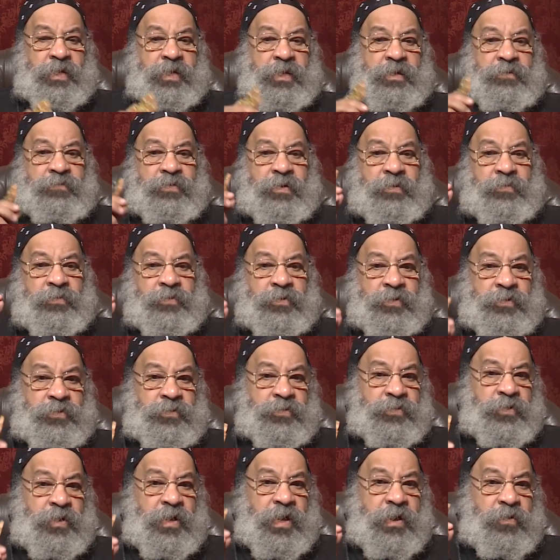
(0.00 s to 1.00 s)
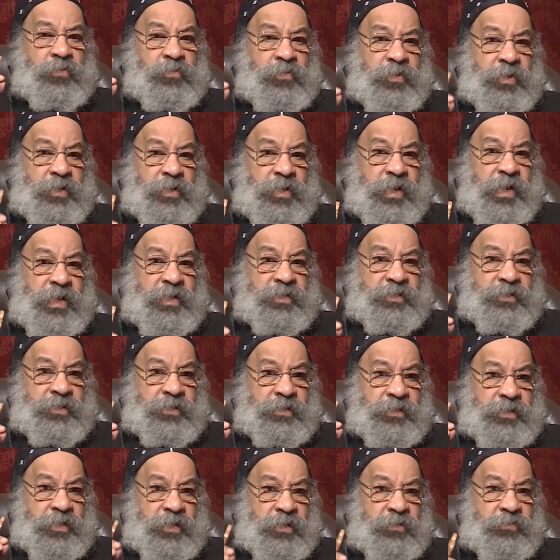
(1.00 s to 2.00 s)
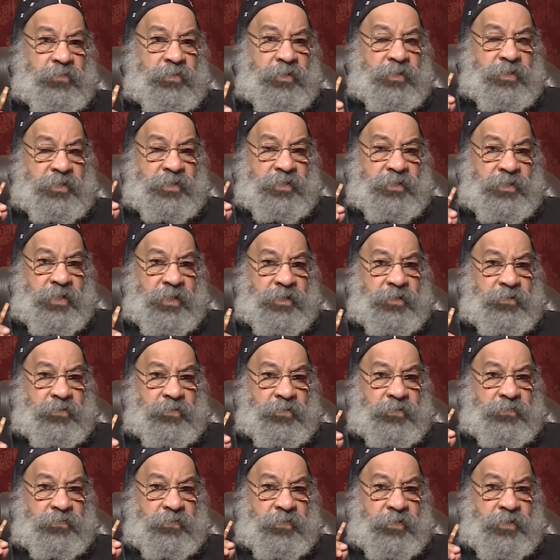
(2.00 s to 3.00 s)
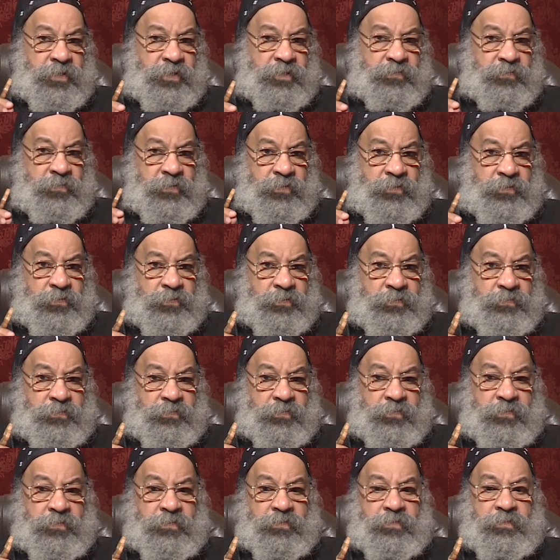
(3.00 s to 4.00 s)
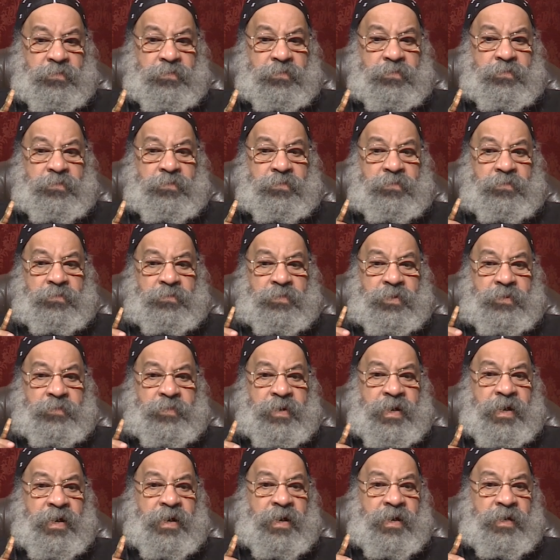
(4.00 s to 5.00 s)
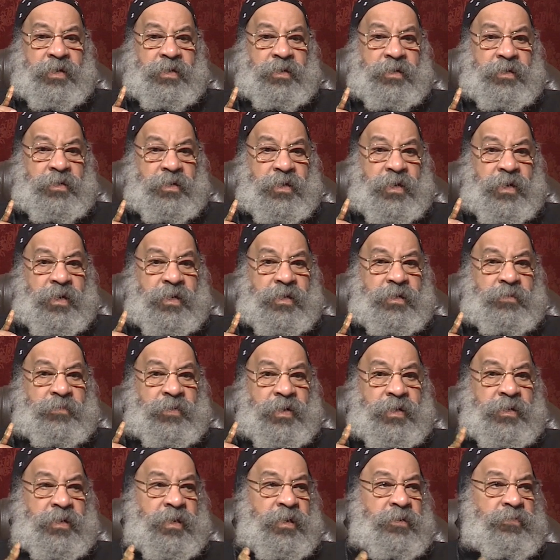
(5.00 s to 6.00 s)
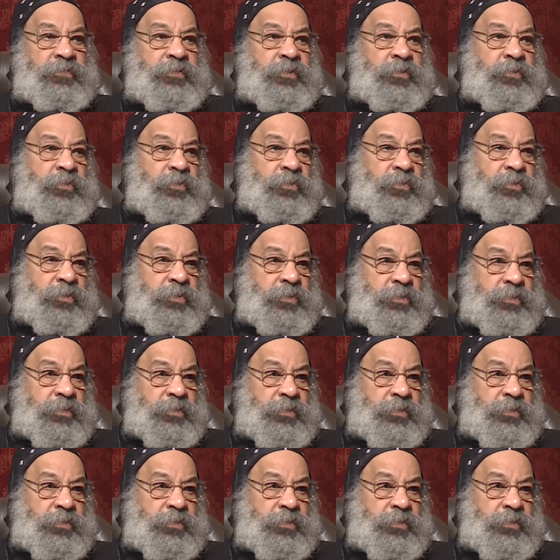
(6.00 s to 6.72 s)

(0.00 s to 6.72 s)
فمن اول لحظه تكوين الزيجوت في جسم الام بيبقى حي حي معناه في روح